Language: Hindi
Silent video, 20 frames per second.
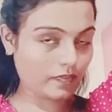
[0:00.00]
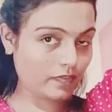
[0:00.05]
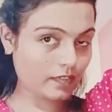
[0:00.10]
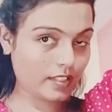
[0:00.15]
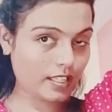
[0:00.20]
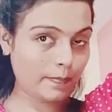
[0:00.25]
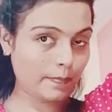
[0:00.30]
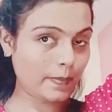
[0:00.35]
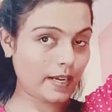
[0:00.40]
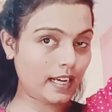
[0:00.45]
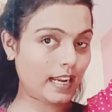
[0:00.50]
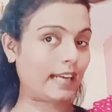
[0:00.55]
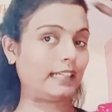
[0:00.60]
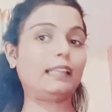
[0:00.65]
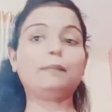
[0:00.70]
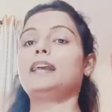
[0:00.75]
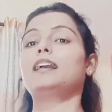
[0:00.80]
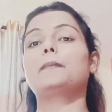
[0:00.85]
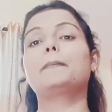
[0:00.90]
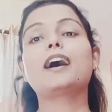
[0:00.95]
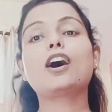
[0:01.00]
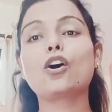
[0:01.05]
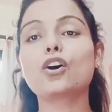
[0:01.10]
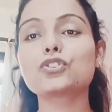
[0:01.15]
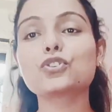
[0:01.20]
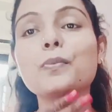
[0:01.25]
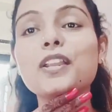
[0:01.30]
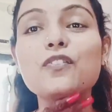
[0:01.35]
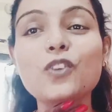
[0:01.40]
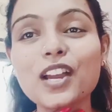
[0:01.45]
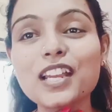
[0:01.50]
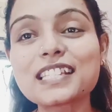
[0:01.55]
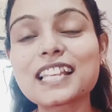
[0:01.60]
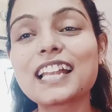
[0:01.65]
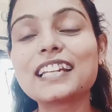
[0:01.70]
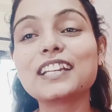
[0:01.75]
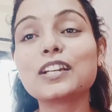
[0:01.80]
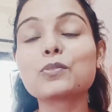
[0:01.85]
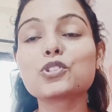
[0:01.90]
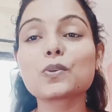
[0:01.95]
सिंपल लाइटली मेकअप है और जो मेरी वॉइस
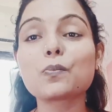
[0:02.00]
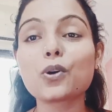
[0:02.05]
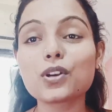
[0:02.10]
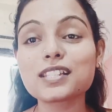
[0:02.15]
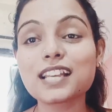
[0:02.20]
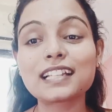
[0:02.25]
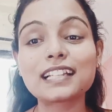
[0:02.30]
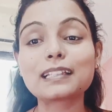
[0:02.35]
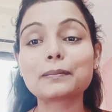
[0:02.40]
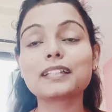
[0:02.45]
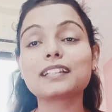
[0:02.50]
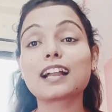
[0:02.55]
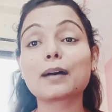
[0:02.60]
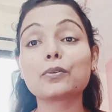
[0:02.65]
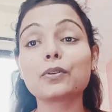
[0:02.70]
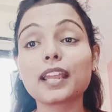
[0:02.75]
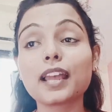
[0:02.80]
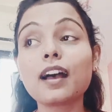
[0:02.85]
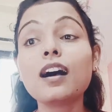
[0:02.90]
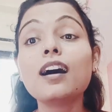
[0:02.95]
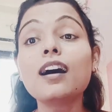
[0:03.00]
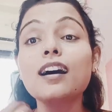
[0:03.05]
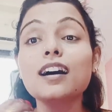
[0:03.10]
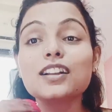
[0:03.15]
है यार मुझे बहुत ज़्यादा तबियत खराब हो रही है